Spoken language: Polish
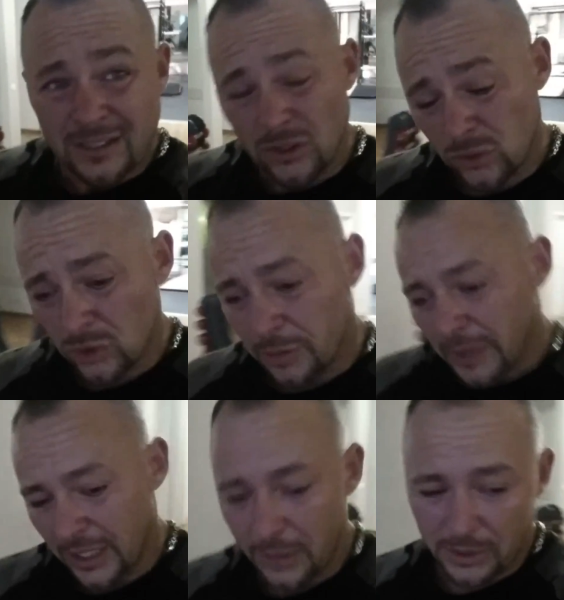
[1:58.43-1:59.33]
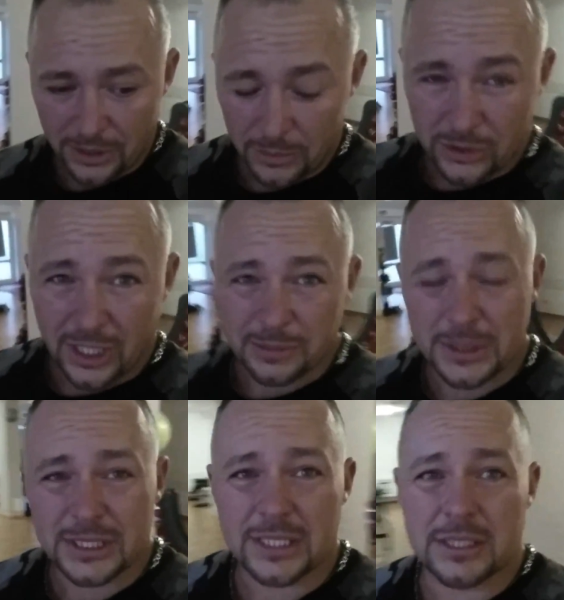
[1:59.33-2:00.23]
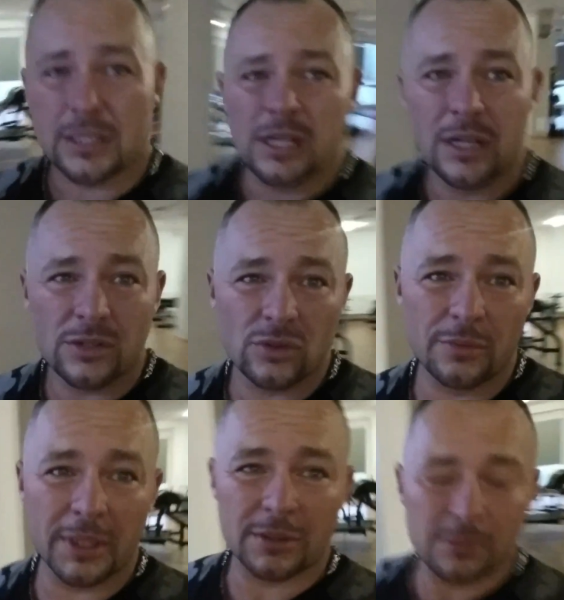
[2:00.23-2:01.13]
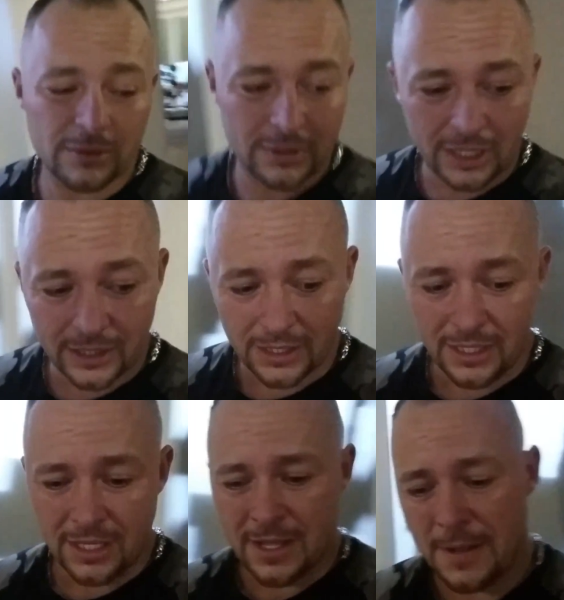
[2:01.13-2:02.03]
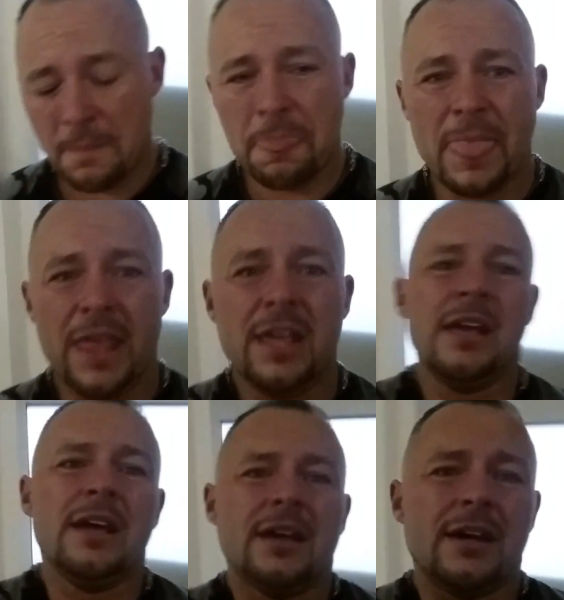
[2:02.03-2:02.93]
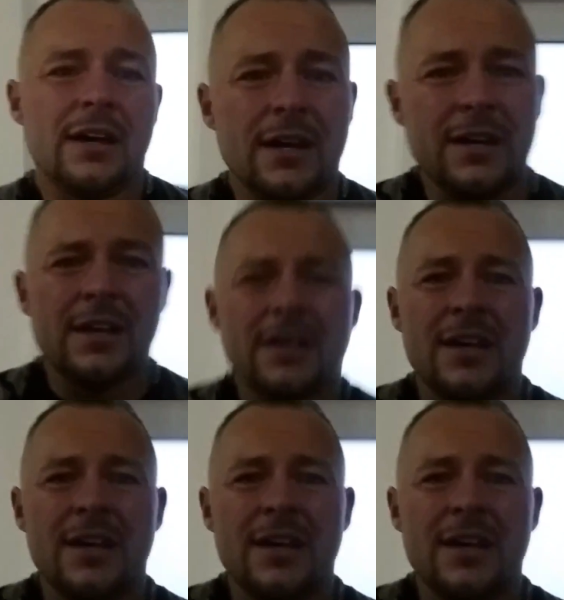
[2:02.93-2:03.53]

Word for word: od ósmej nie będziemy już tak przesadzać. Siódma to było takie e,